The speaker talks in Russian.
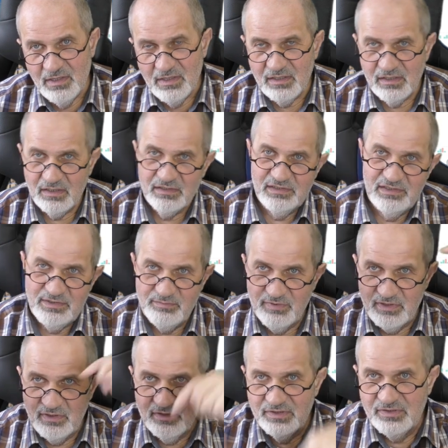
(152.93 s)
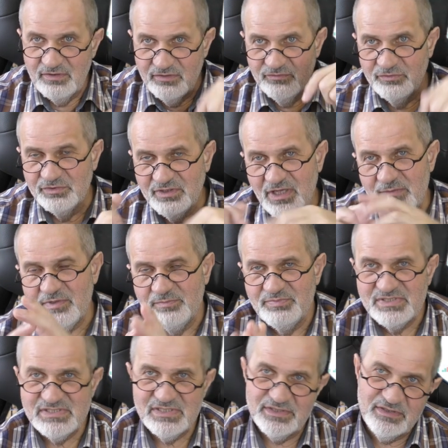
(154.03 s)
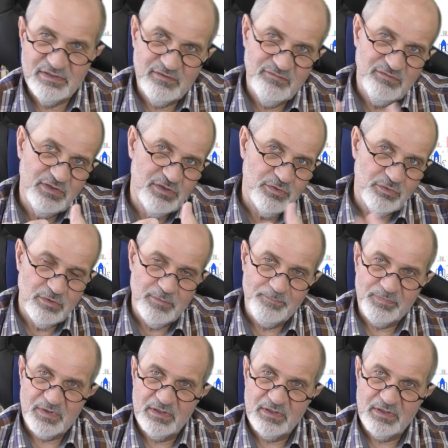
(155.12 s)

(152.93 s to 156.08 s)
а, либо э, вон там, описание к видео,